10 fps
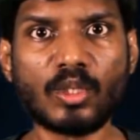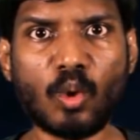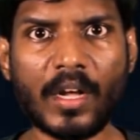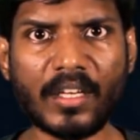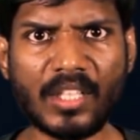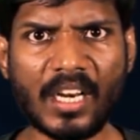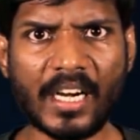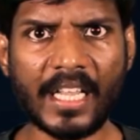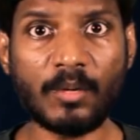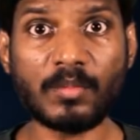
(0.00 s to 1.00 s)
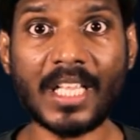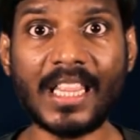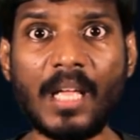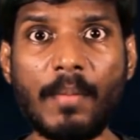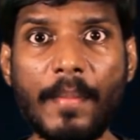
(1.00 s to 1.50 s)
ஸோ கிருஷ்ணர்கிட்டையும்
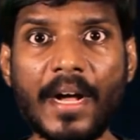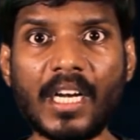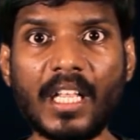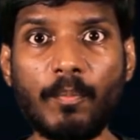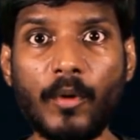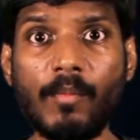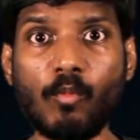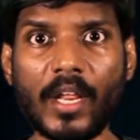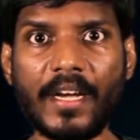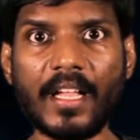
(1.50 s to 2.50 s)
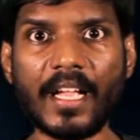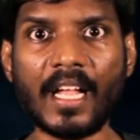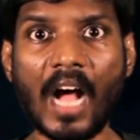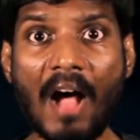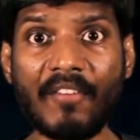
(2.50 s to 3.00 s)
சத்தியபாமா கிட்டையும் போய் முறையிடுங்க
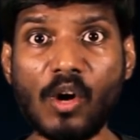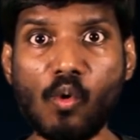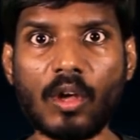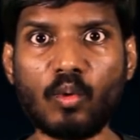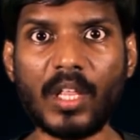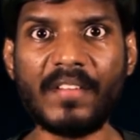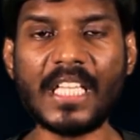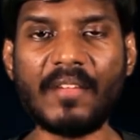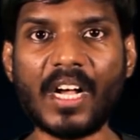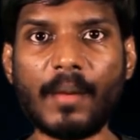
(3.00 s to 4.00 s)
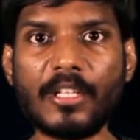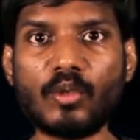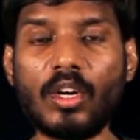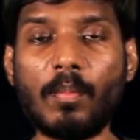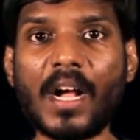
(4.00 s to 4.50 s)
அவங்க உனக்கு உதவி செய்வாங்க அப்படின்னு
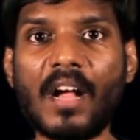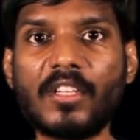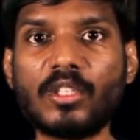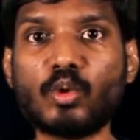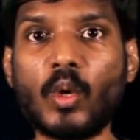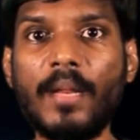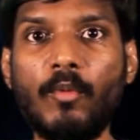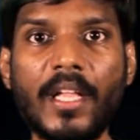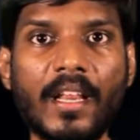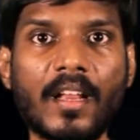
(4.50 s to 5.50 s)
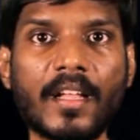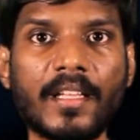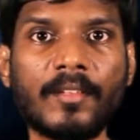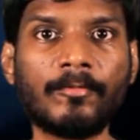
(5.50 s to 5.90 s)
சொல்லிட்டு மகாவிஷ்ணு சொல்லி முடிக்கிறாருங்க